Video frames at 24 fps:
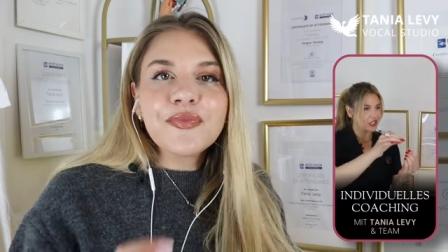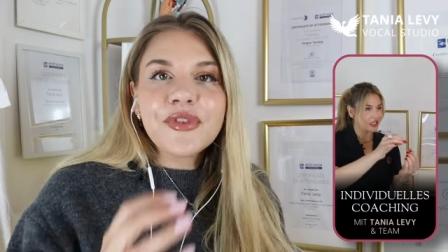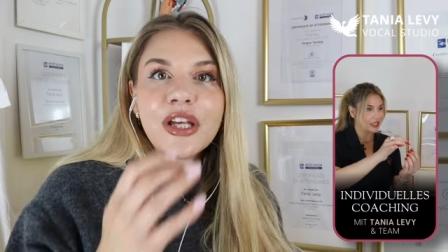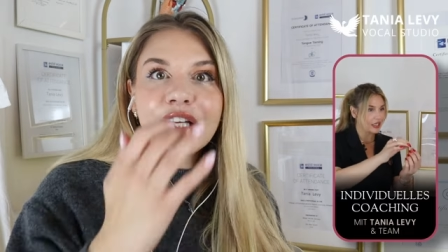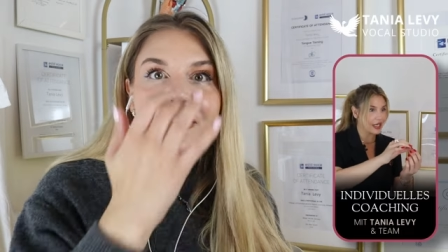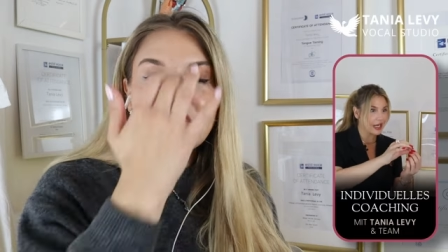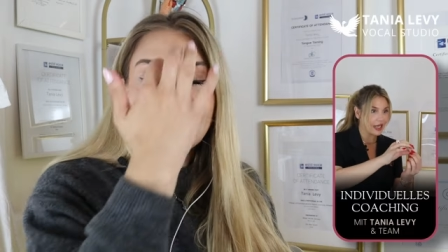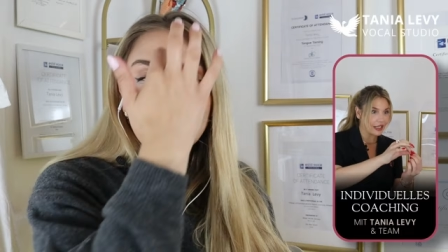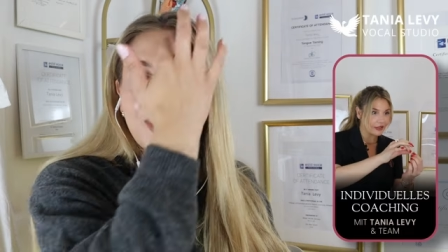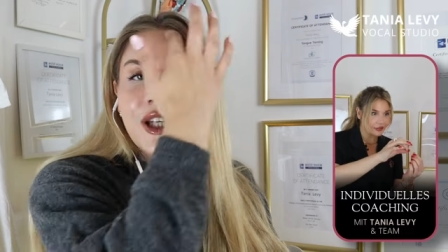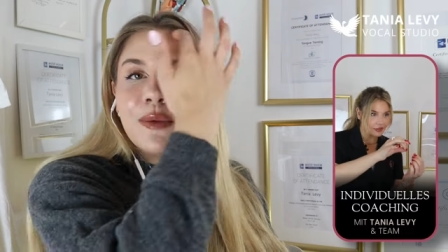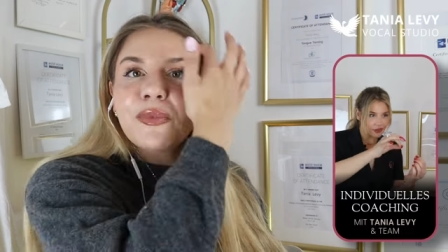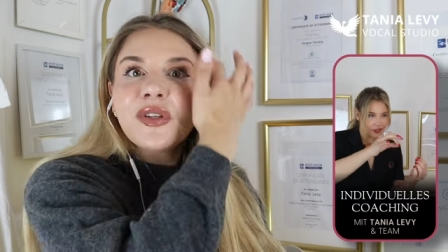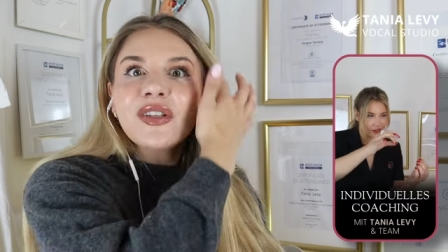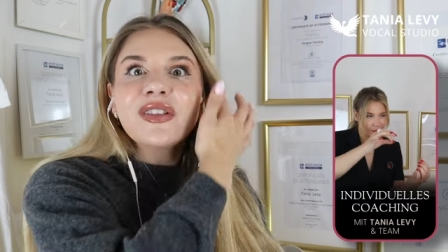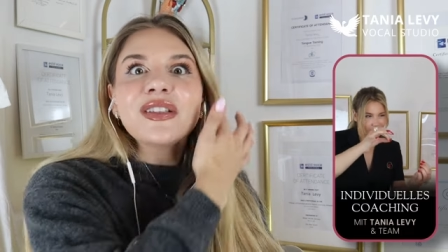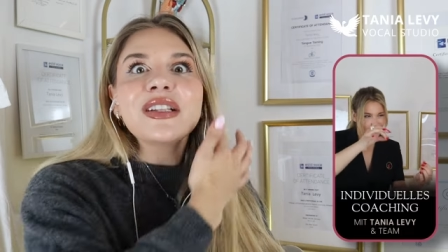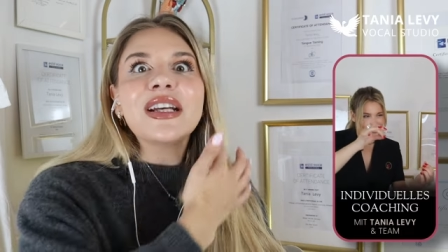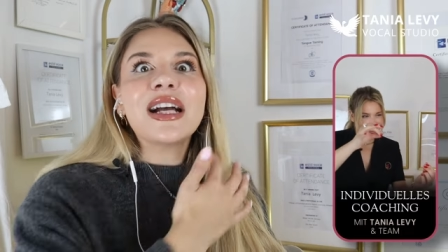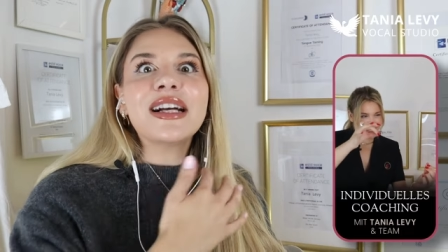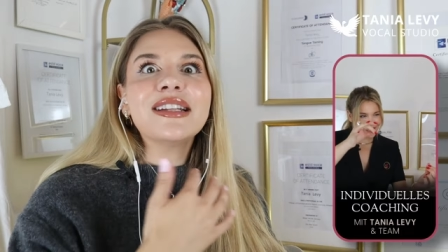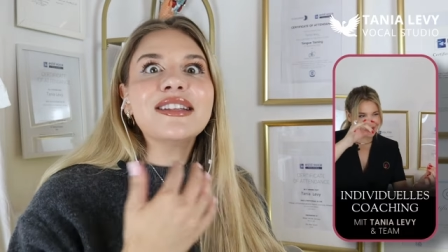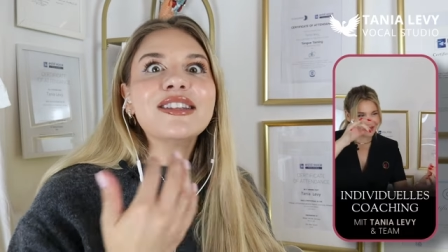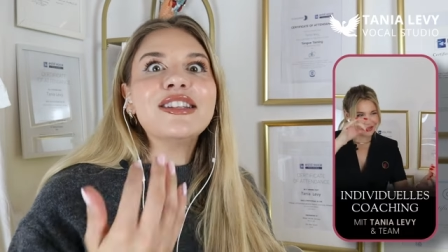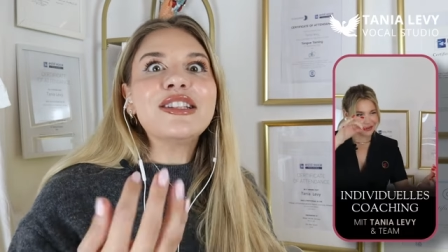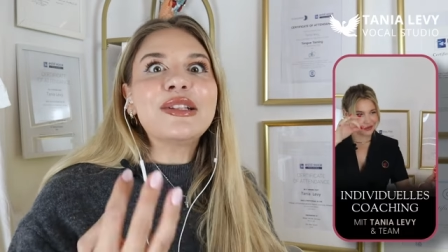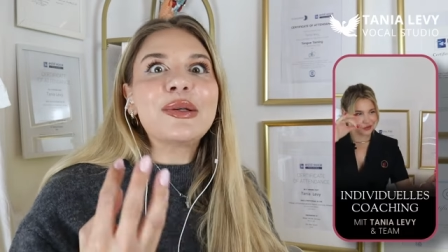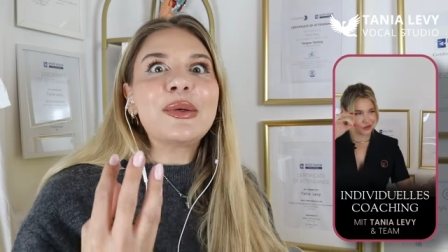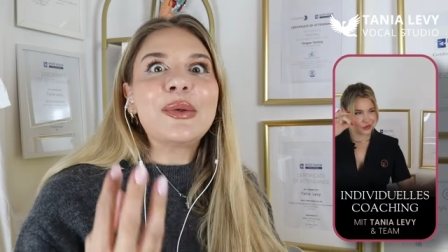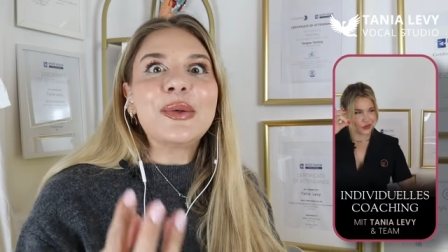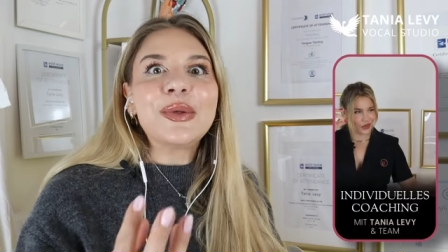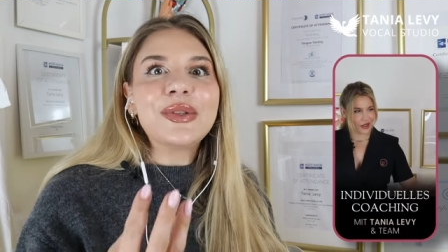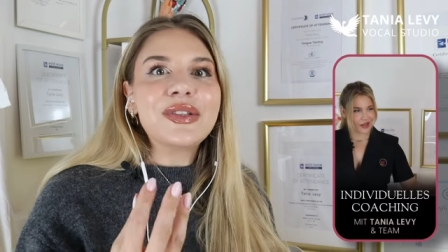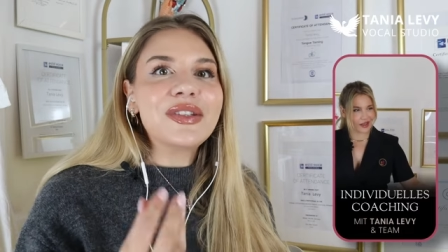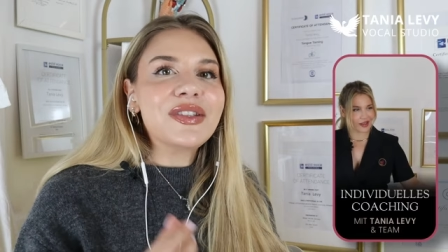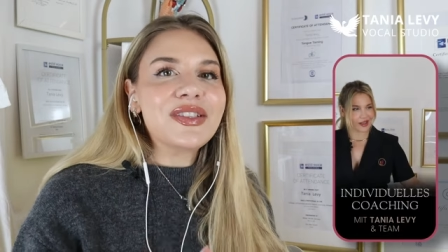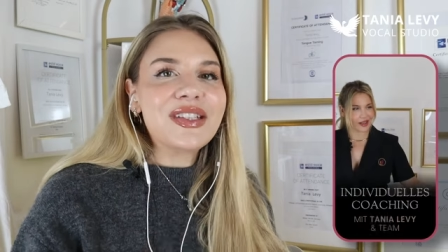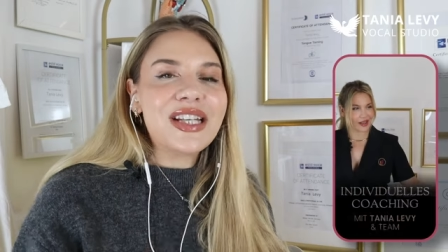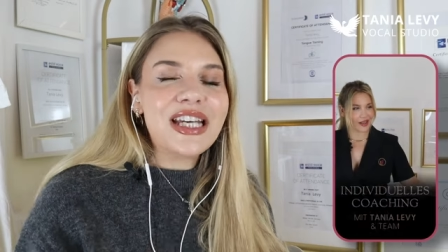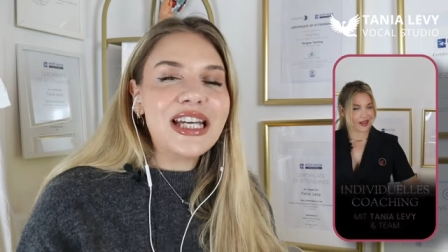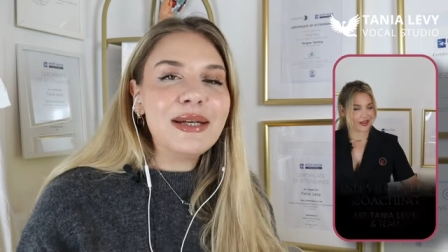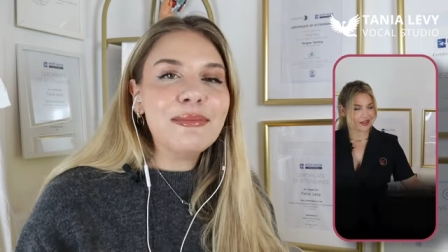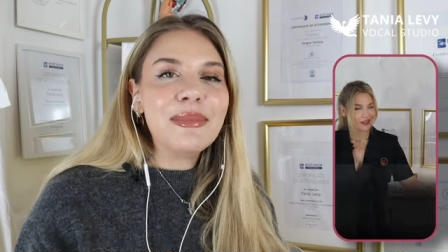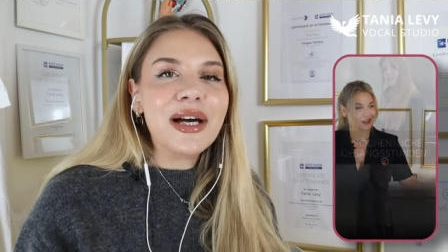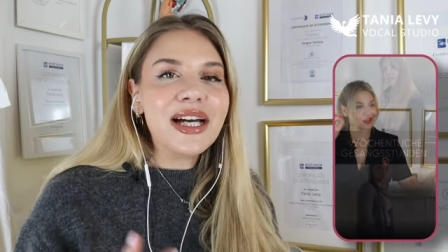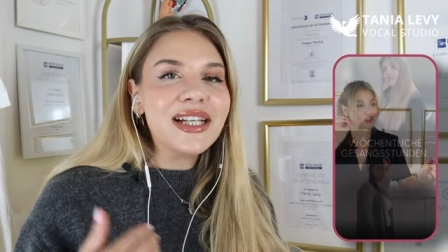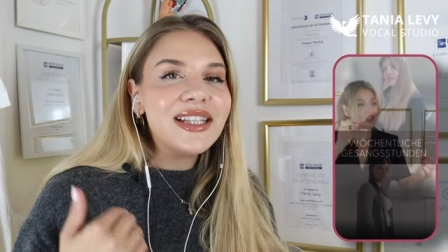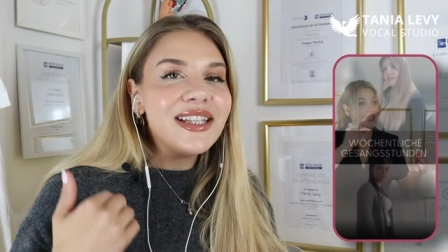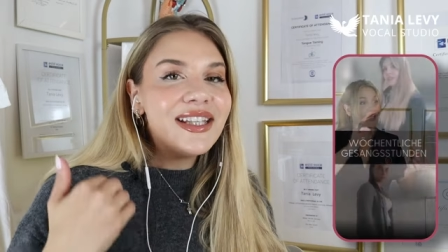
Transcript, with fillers: Dazu gibt es ein ganz großes Thema,